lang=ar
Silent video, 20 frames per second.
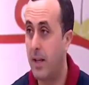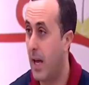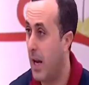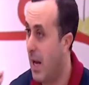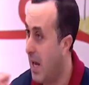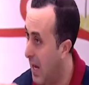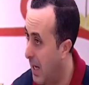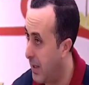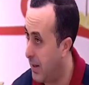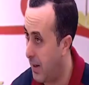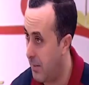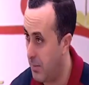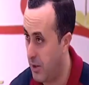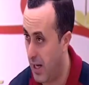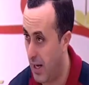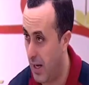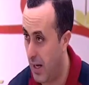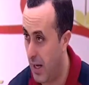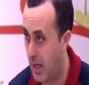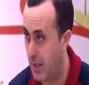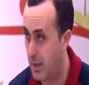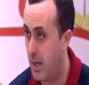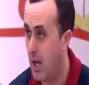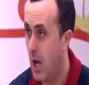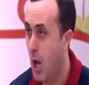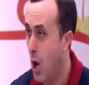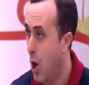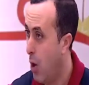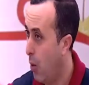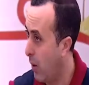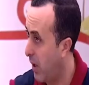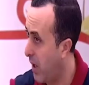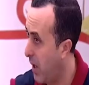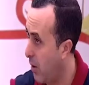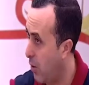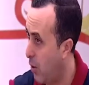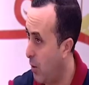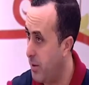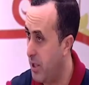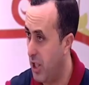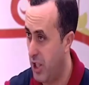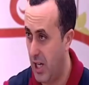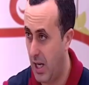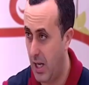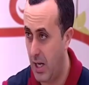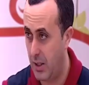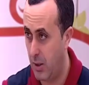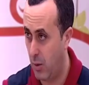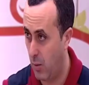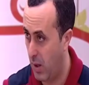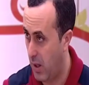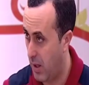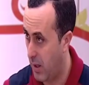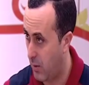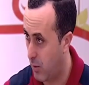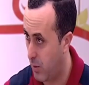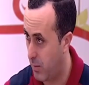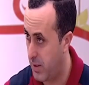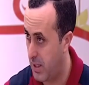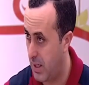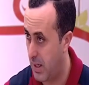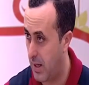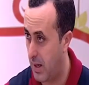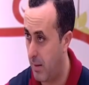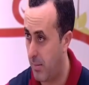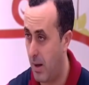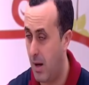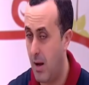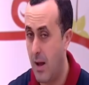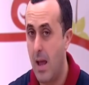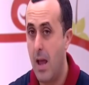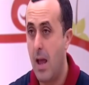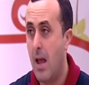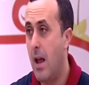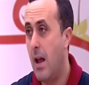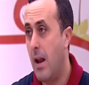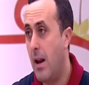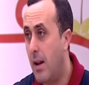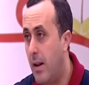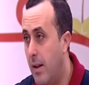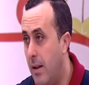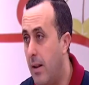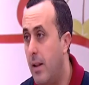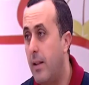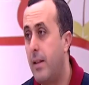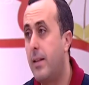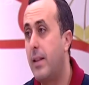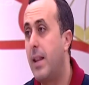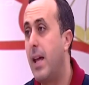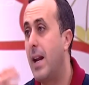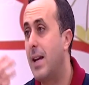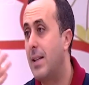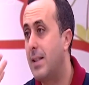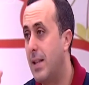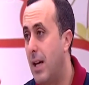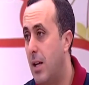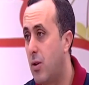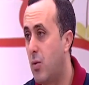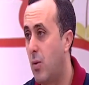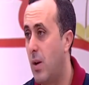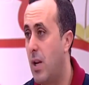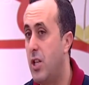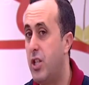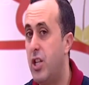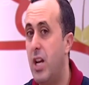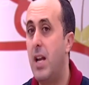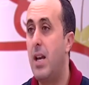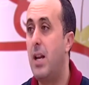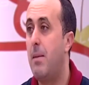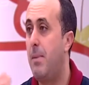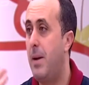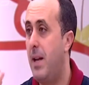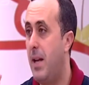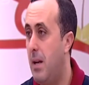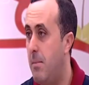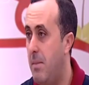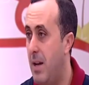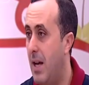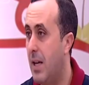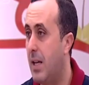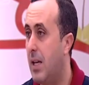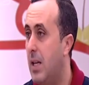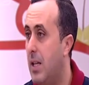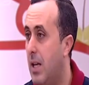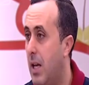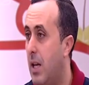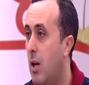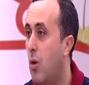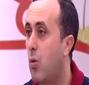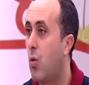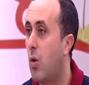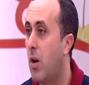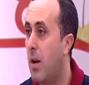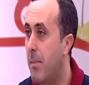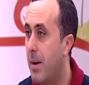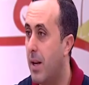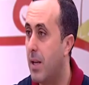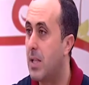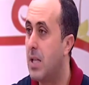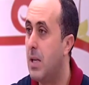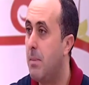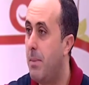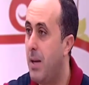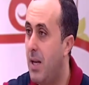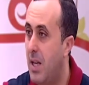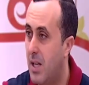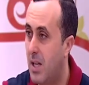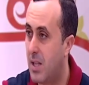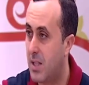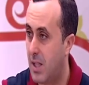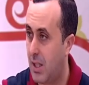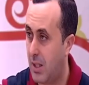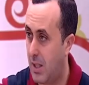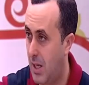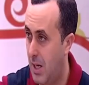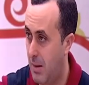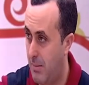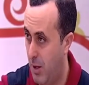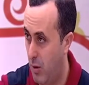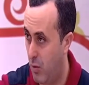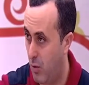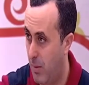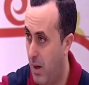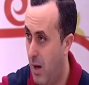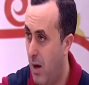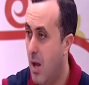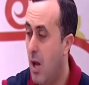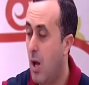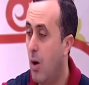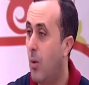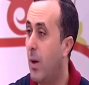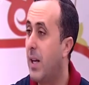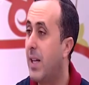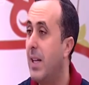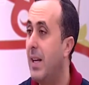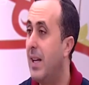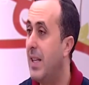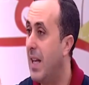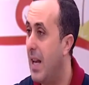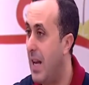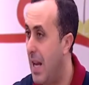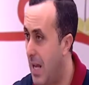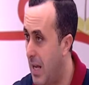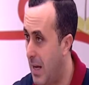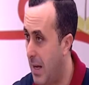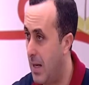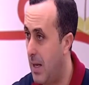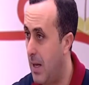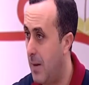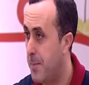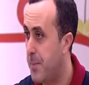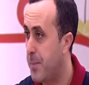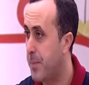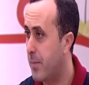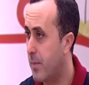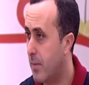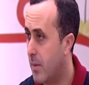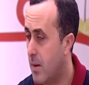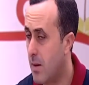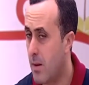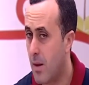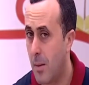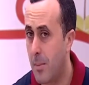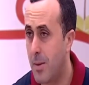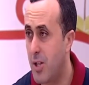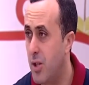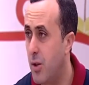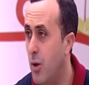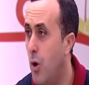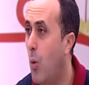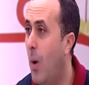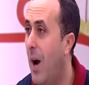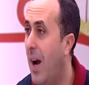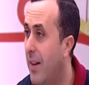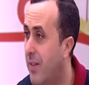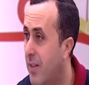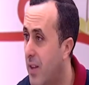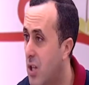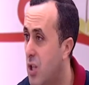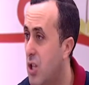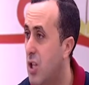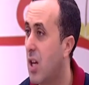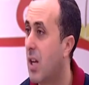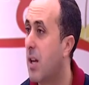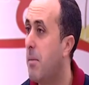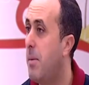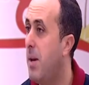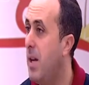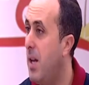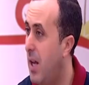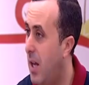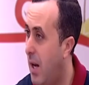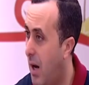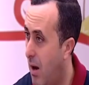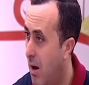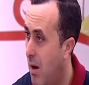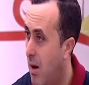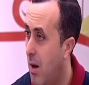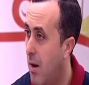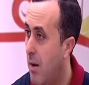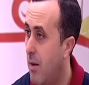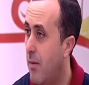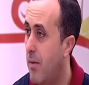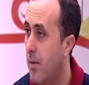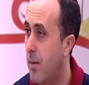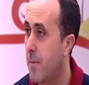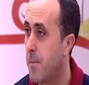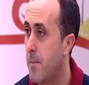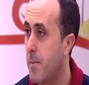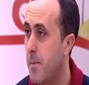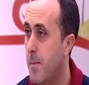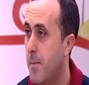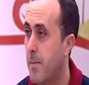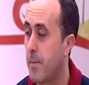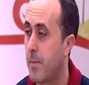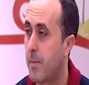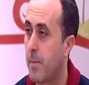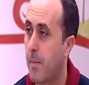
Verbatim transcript: كان حاضر مش شحال هذه والخرقوم ديال شحال هذه والخرقوم ديال دابا الدراسات ولا الجانب العلمي اكيد انه كل مره تيبين لنا تيعطينا معلومه ولكن هذا لا يعني باش نديروا واحد الضجه كبيره ولكن في نفس الوقت ما